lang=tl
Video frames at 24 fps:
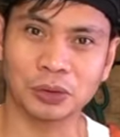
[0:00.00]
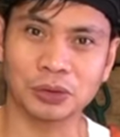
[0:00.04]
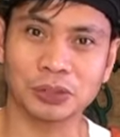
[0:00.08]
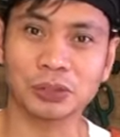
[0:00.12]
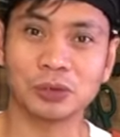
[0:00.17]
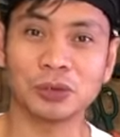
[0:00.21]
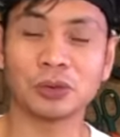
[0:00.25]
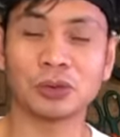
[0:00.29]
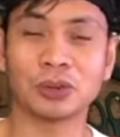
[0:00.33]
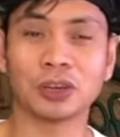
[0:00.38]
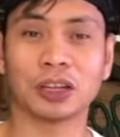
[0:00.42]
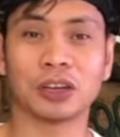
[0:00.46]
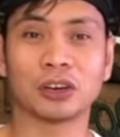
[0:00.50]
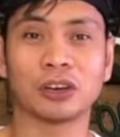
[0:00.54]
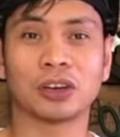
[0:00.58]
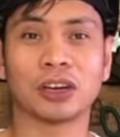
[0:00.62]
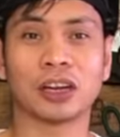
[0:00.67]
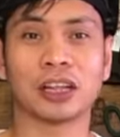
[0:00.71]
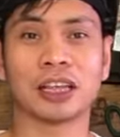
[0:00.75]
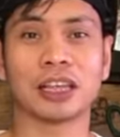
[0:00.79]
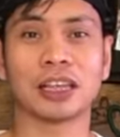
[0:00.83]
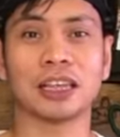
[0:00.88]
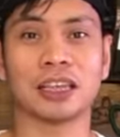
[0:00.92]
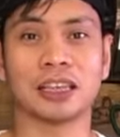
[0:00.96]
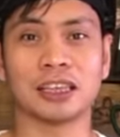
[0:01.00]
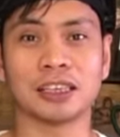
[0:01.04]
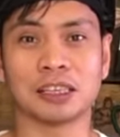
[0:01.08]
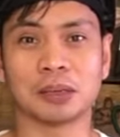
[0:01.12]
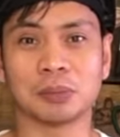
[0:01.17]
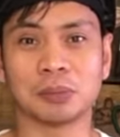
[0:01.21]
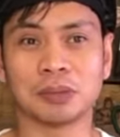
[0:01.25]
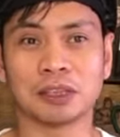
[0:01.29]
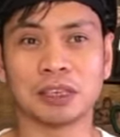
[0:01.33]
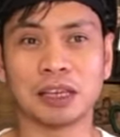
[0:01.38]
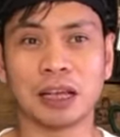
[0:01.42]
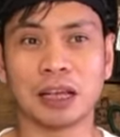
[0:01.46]
Siguro ganun
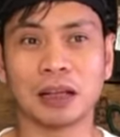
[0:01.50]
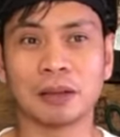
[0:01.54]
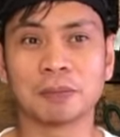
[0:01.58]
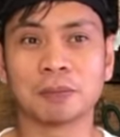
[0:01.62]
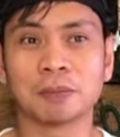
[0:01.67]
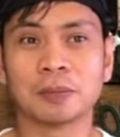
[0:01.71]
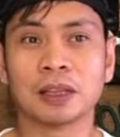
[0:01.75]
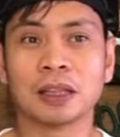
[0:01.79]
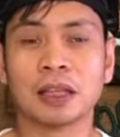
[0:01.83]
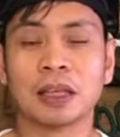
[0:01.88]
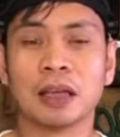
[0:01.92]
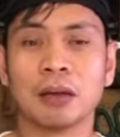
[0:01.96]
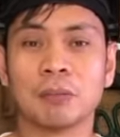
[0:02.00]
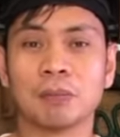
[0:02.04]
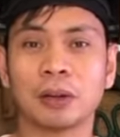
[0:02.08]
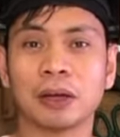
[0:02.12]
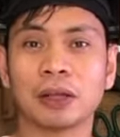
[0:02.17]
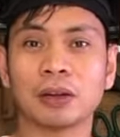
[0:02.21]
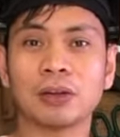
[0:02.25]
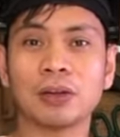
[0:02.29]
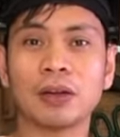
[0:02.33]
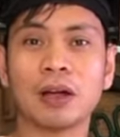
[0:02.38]
naiisip niya. Pero